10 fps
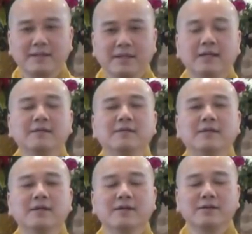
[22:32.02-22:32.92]
nhưng
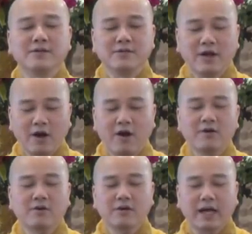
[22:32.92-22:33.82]

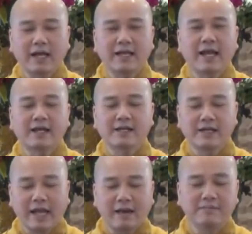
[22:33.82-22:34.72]
nó có khả
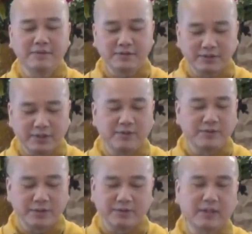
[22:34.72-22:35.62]
năng làm được
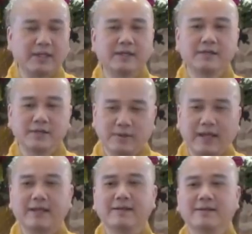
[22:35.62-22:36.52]
nhiều điều thiện điều
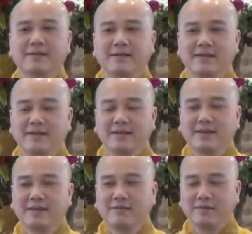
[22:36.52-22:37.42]
lành
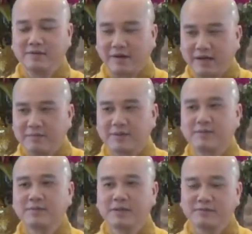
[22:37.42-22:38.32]
vì vậy mà
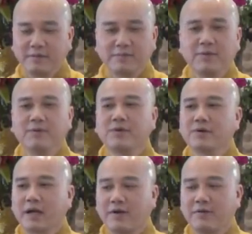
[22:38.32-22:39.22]
trong kinh pháp cú
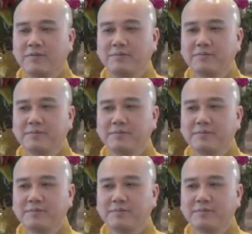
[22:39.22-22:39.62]
có câu